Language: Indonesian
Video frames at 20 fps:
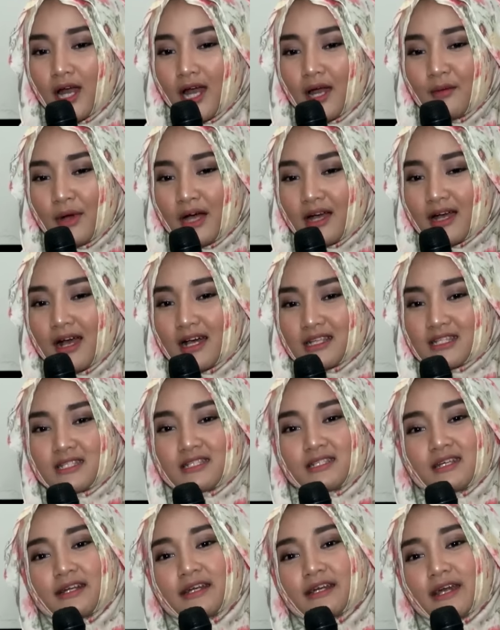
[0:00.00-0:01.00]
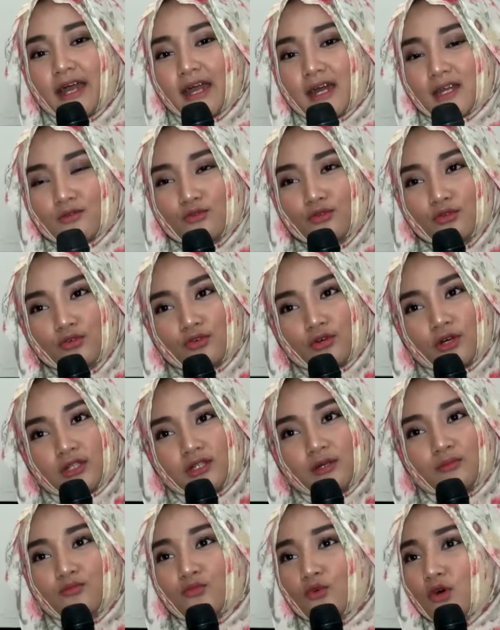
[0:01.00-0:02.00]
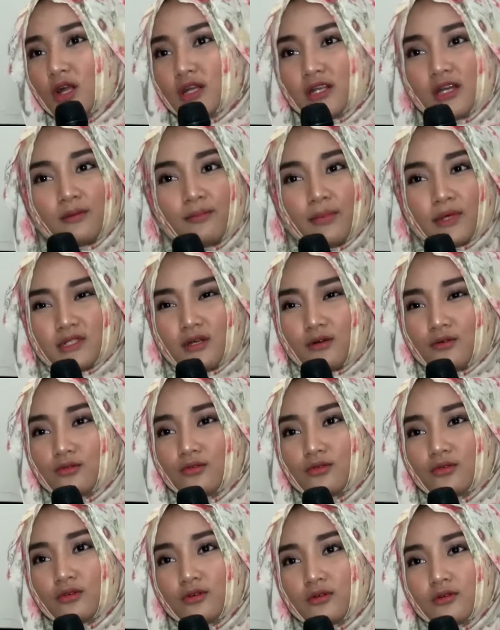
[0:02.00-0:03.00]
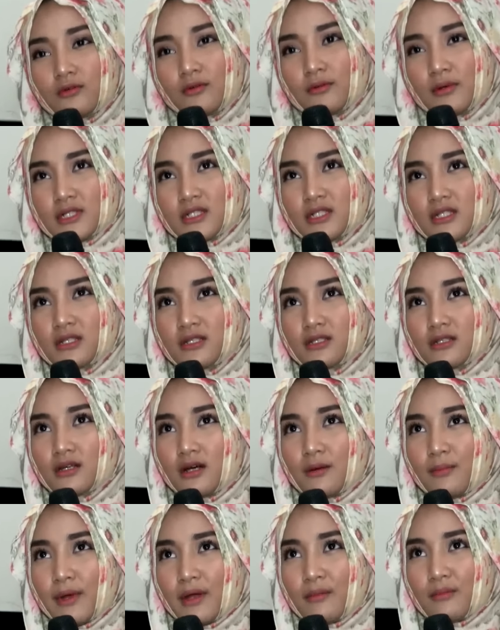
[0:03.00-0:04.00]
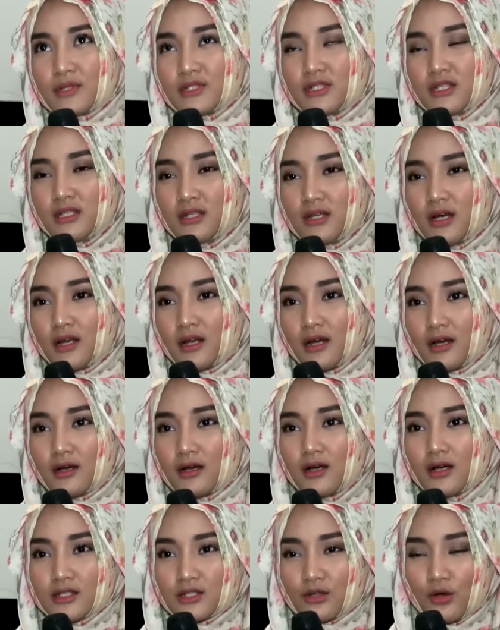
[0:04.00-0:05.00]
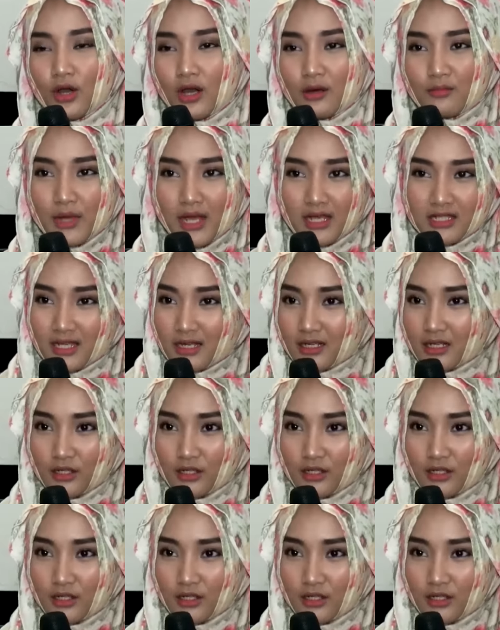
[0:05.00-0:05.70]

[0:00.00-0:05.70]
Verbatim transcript: emang gak sesering kayak dulu ketemuannya pas aku masih apa ya masih anak sekolah biasa